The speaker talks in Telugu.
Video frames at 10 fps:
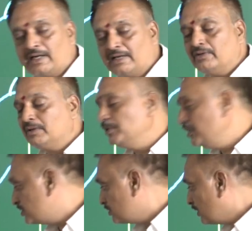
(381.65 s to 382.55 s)
గన్నవరం
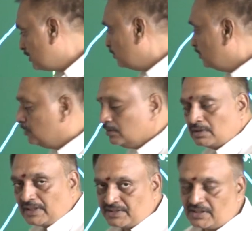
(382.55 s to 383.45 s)
నియోజకవర్గంలో
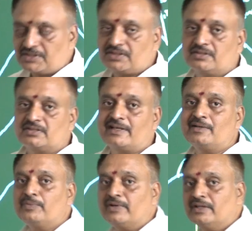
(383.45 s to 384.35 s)
కన్స్ట్రక్షన్
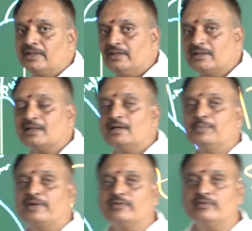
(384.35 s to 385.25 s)
జరిగిపోయింది
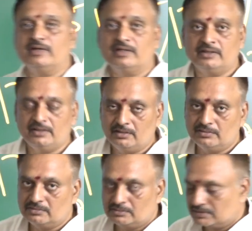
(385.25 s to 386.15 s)
దాదాపు ఇరవై వేల ఇల్లు